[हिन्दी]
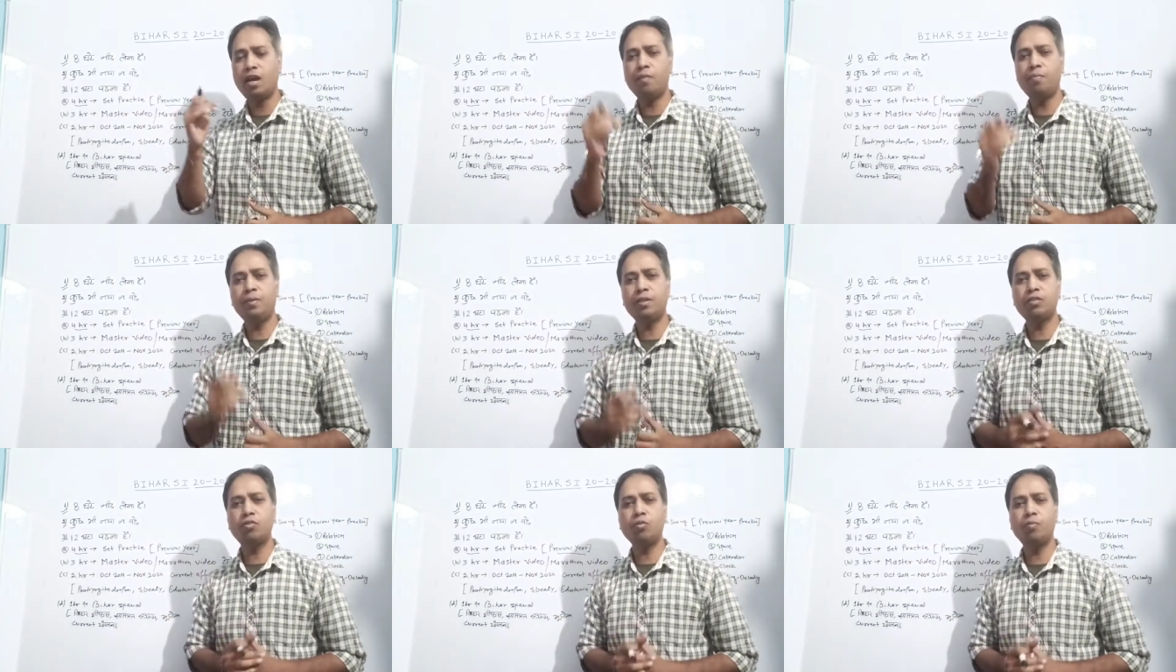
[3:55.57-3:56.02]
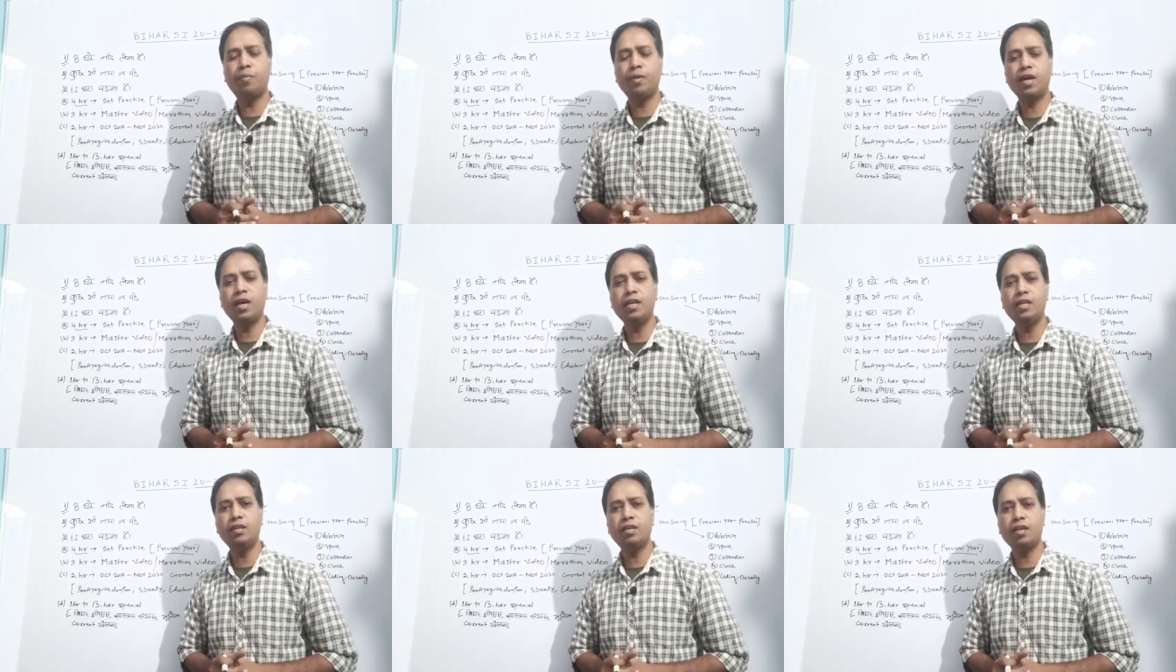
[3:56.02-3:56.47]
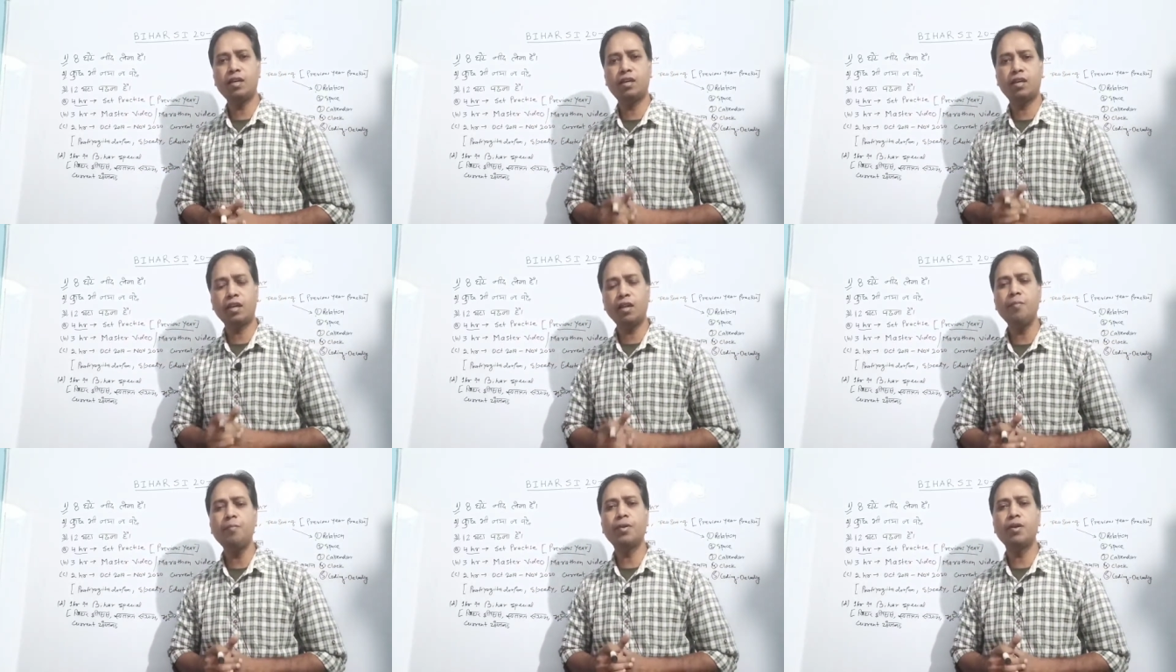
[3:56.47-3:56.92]
अपने जो पढ़ाई के
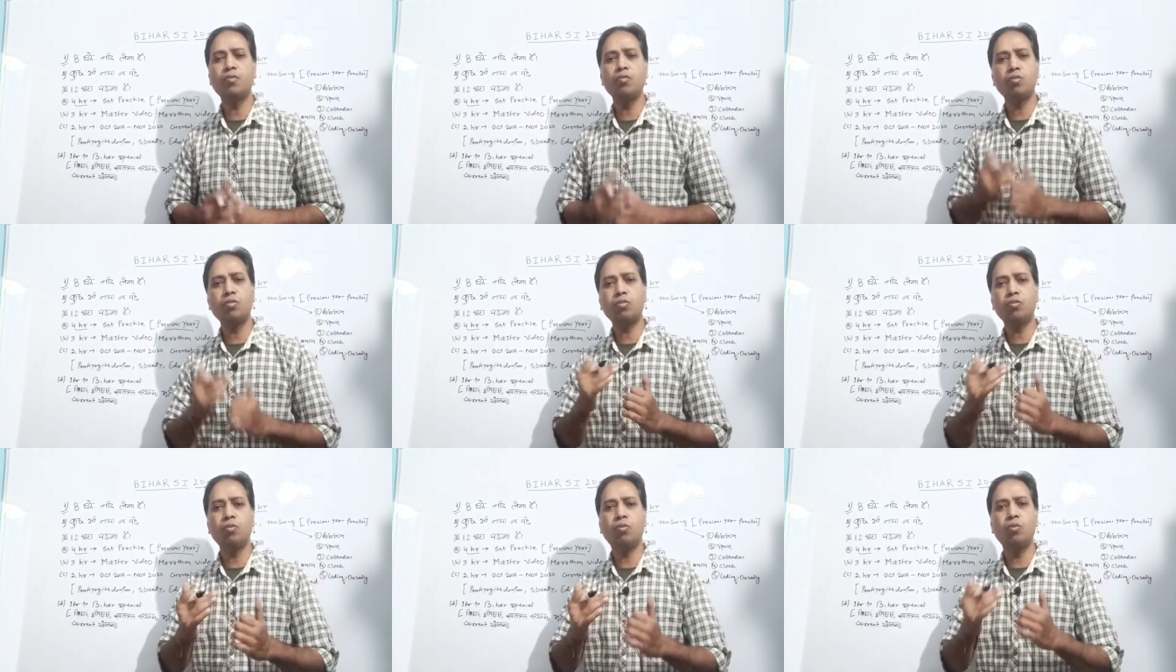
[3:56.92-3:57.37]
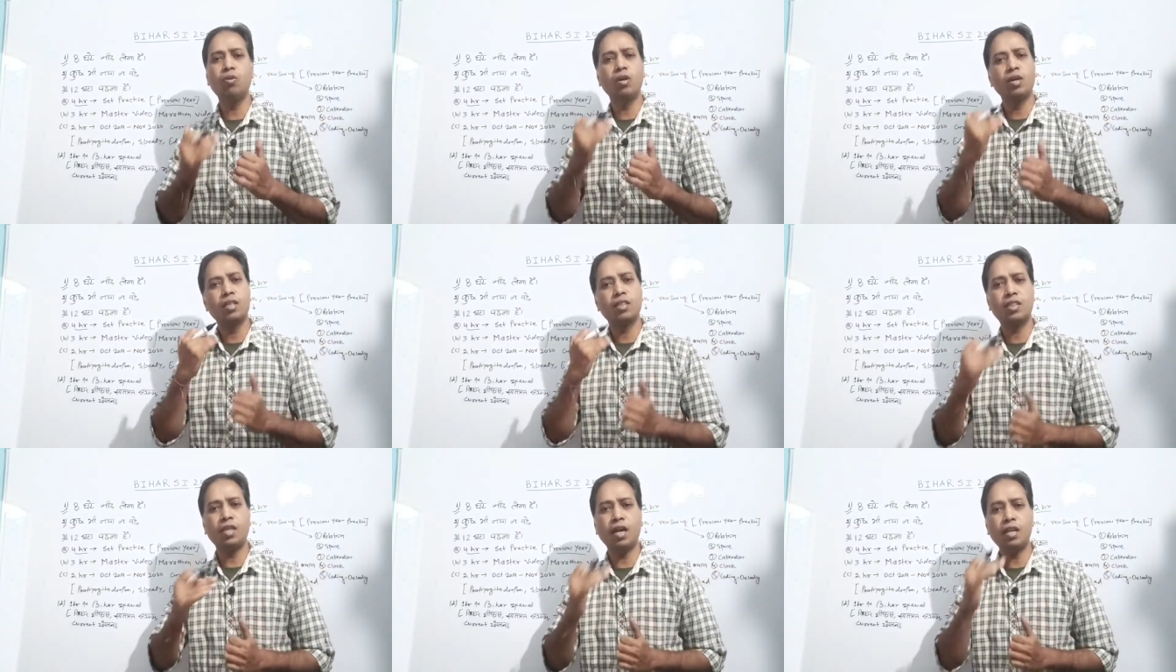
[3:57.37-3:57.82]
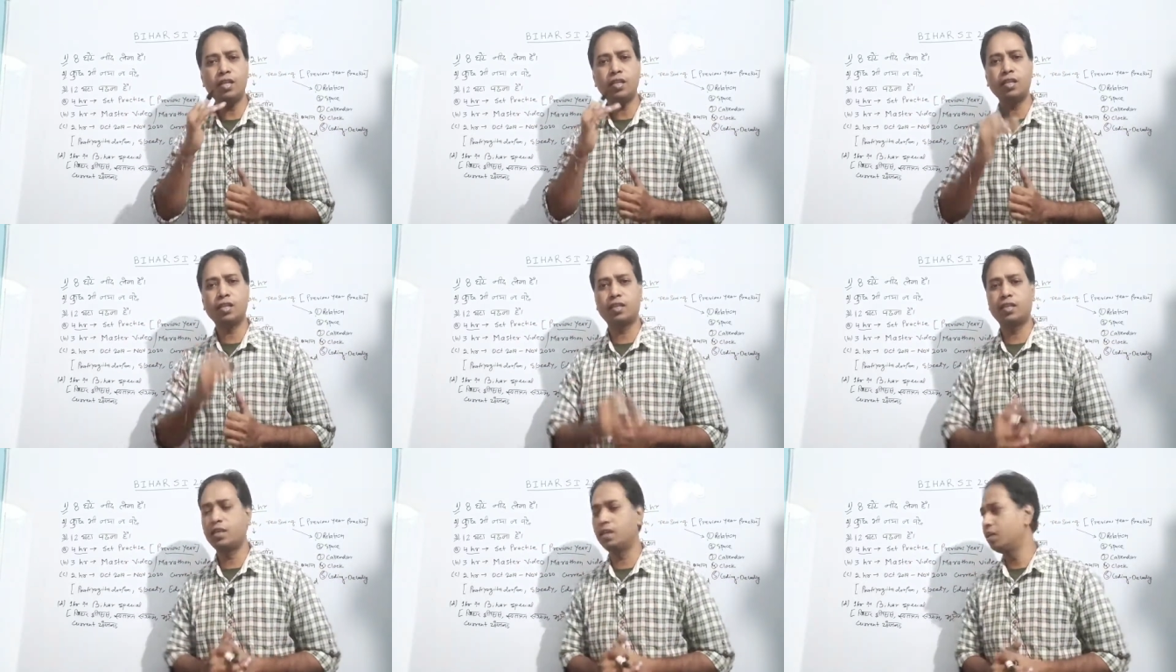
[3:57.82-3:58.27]
क्रम है उसको जारी
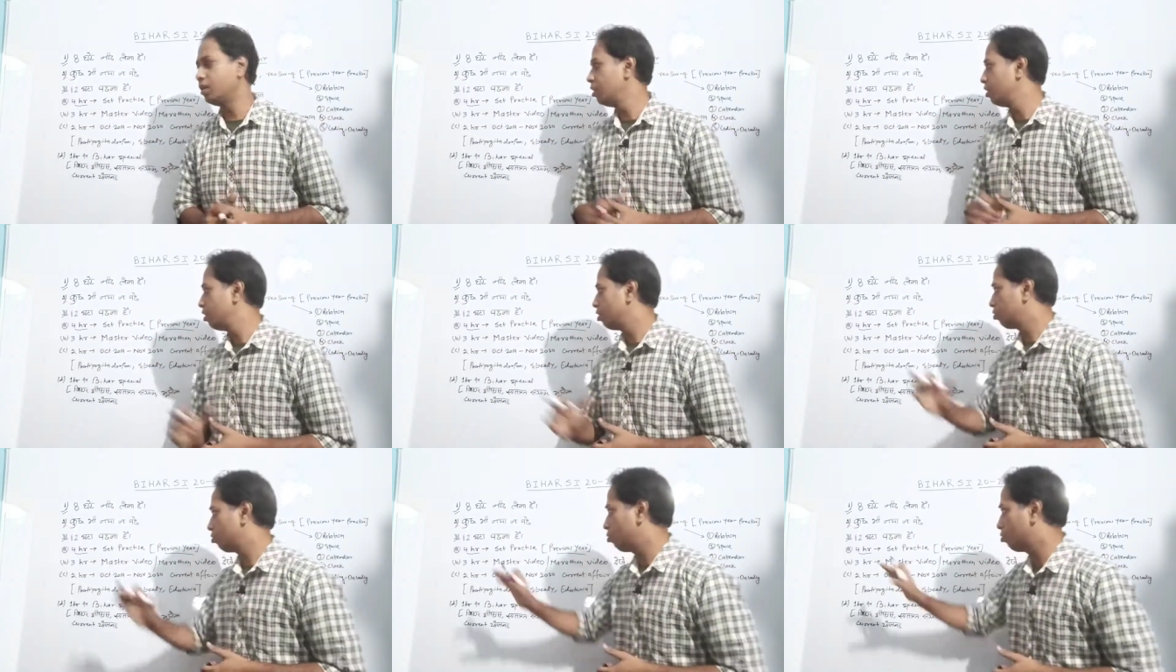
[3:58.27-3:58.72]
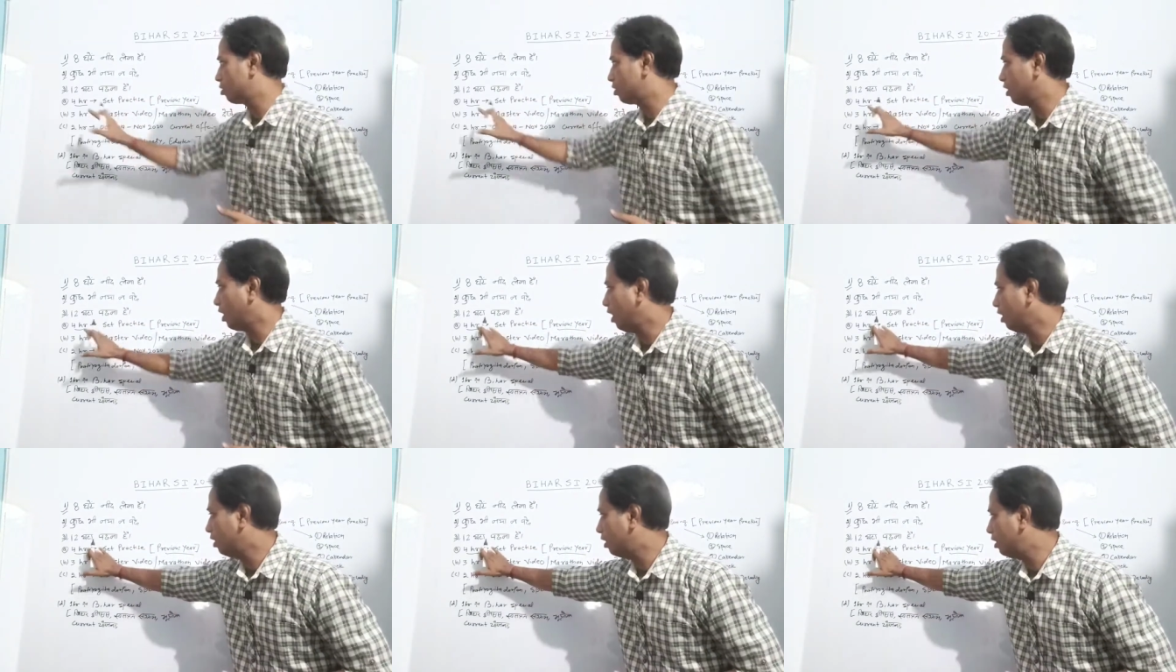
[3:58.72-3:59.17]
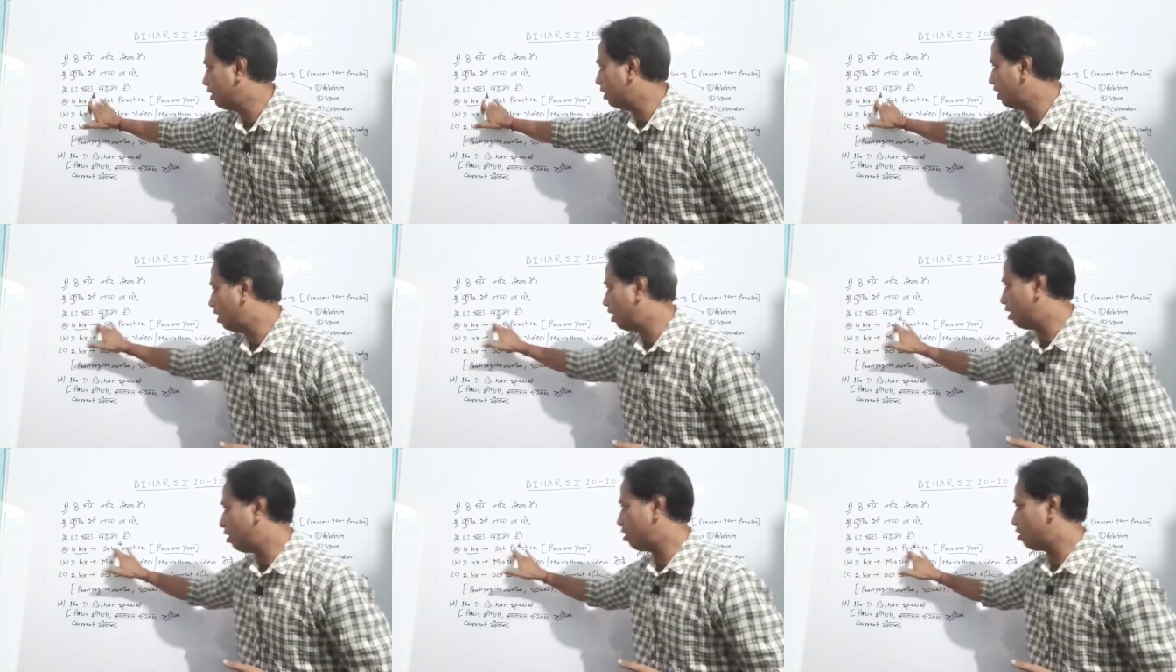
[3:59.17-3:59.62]
रखिए तो चार घंटा